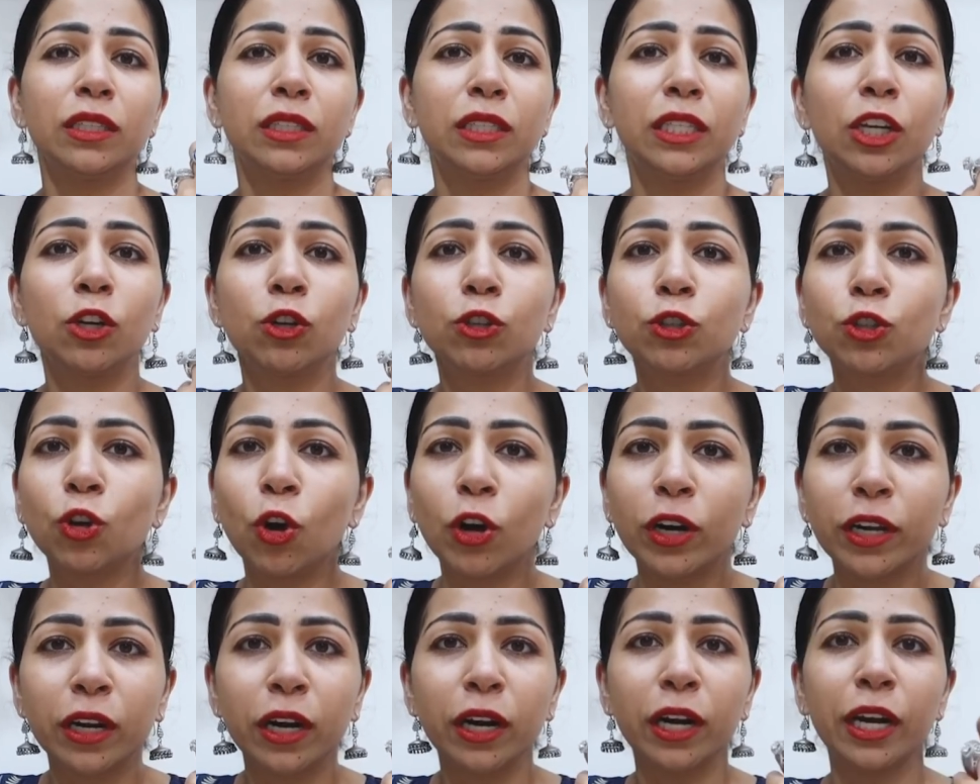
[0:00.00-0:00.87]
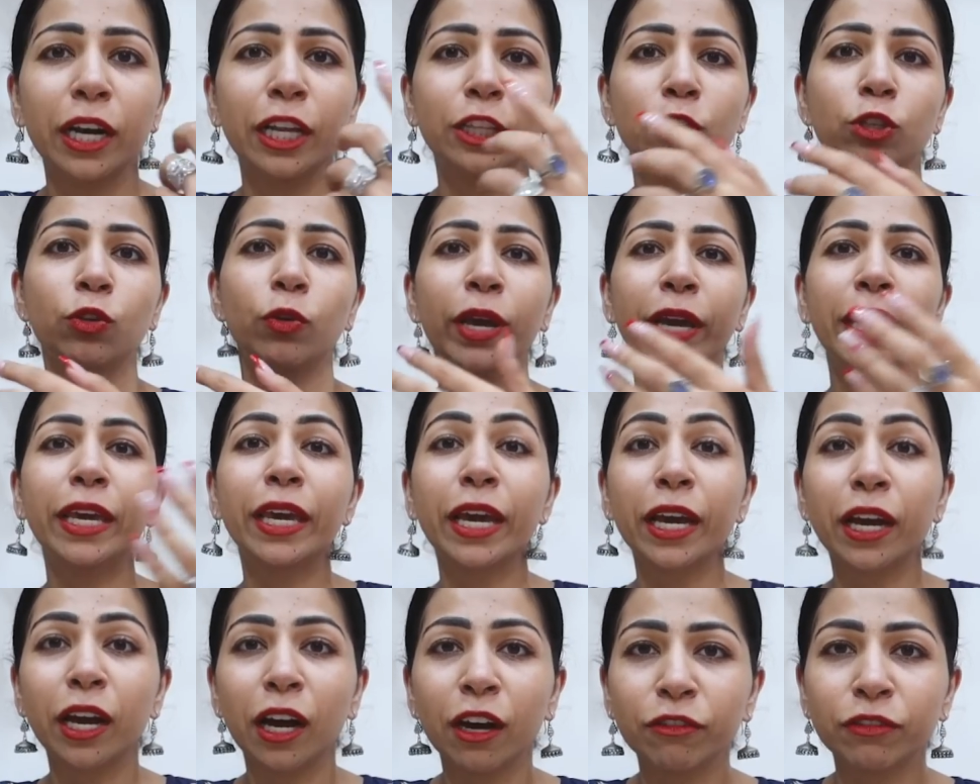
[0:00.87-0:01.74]
ज़ीरो सॉल्ट कर लेते हो एक
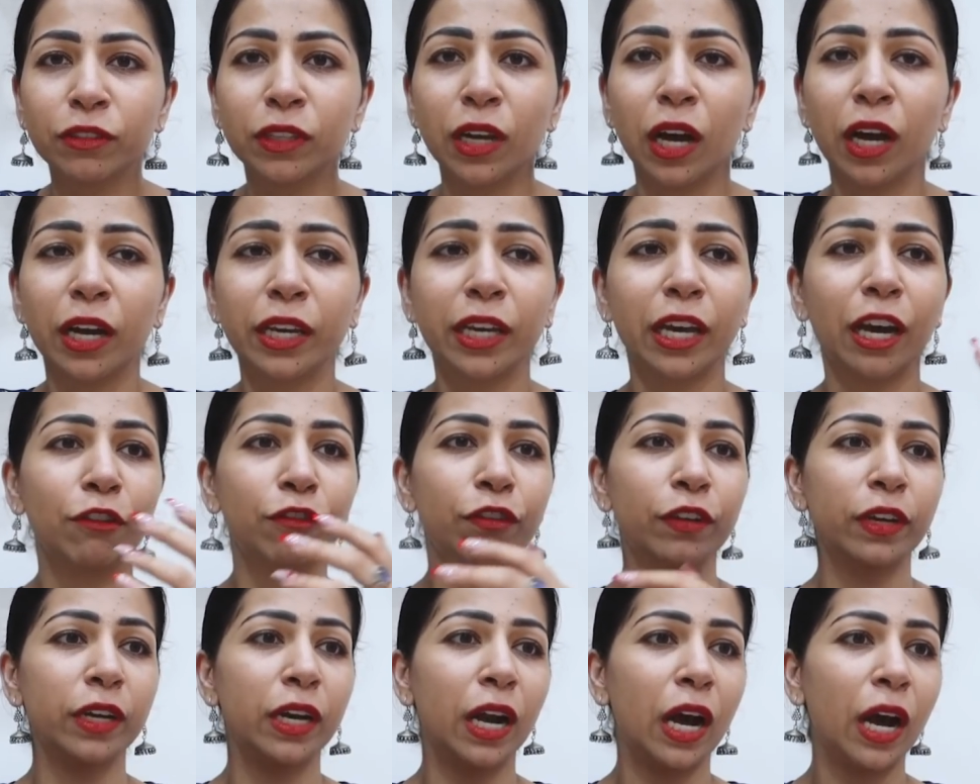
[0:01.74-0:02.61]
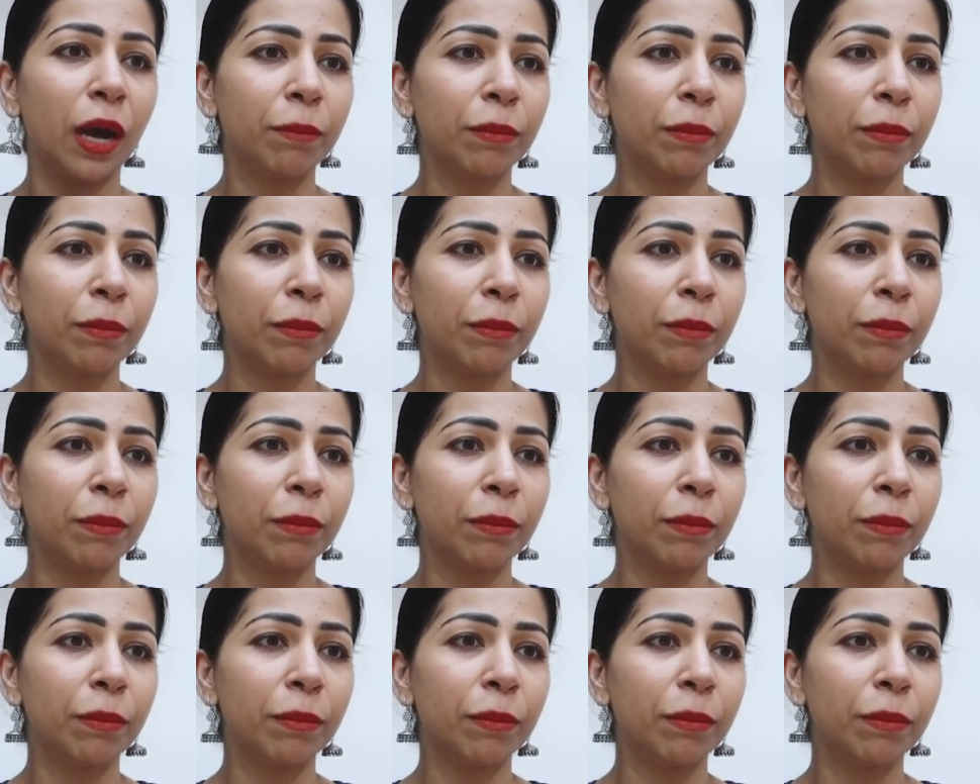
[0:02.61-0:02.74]
एक हफ्ता या फिर